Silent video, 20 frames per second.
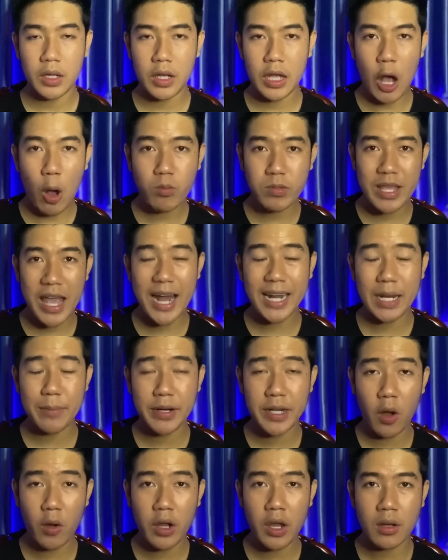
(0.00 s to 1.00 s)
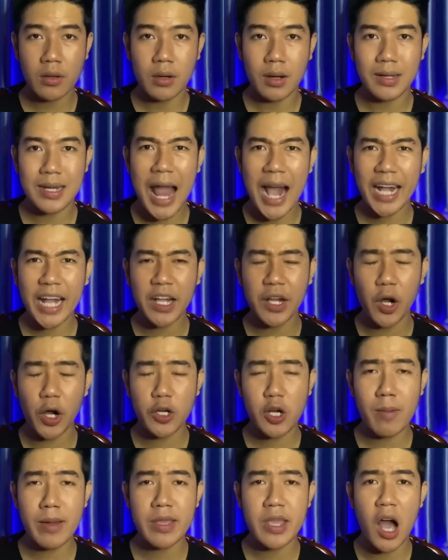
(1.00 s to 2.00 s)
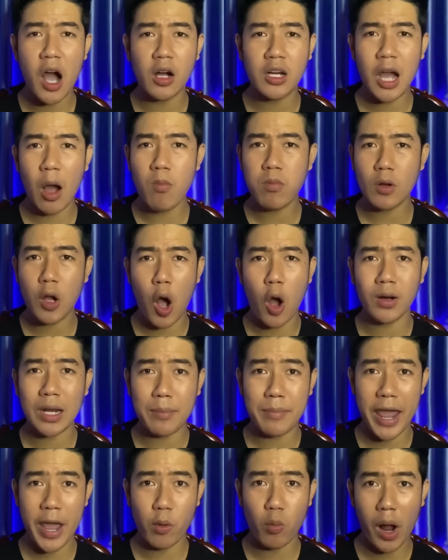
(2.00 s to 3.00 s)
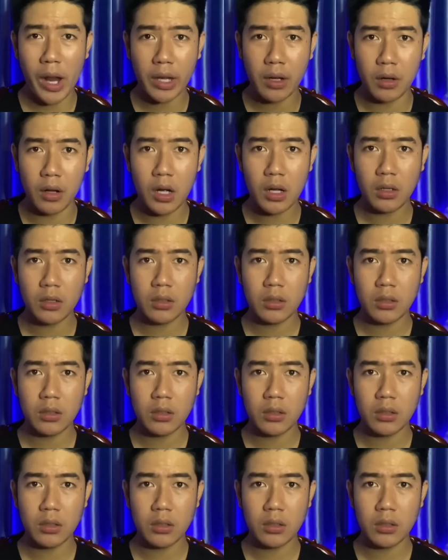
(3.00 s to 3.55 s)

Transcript: ông già này mới nói á là cái người đó bây giờ không còn là mẹ của anh nữa